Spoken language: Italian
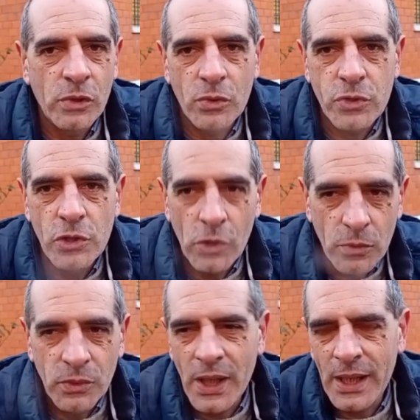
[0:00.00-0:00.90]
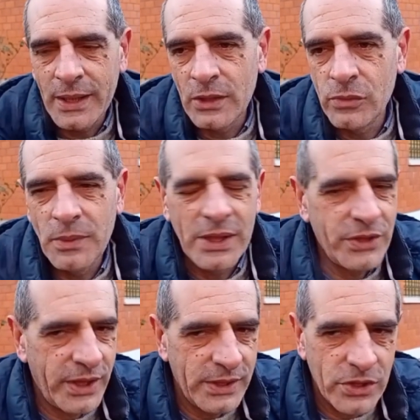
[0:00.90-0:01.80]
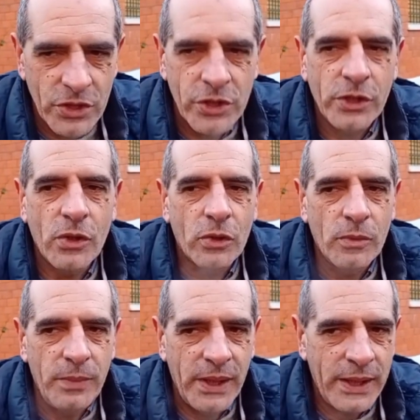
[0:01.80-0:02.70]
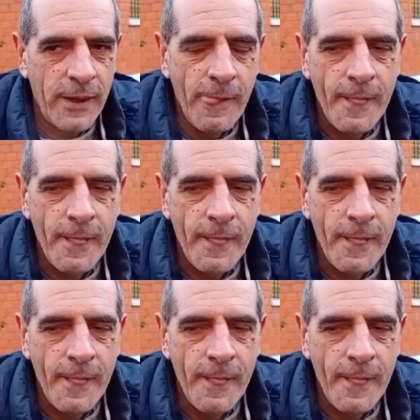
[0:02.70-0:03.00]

consiglio comunale nel 2013, se ricordo bene